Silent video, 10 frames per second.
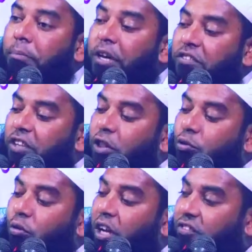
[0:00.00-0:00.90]
ভিজিয়ে
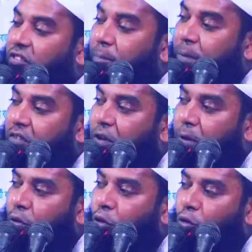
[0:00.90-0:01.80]
তুলে চিপে
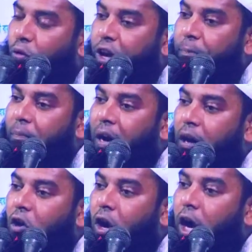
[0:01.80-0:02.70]
চিপে কুকুরকে পান
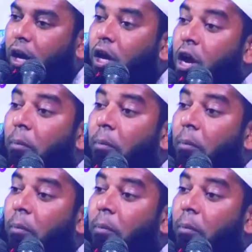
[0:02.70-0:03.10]
করায়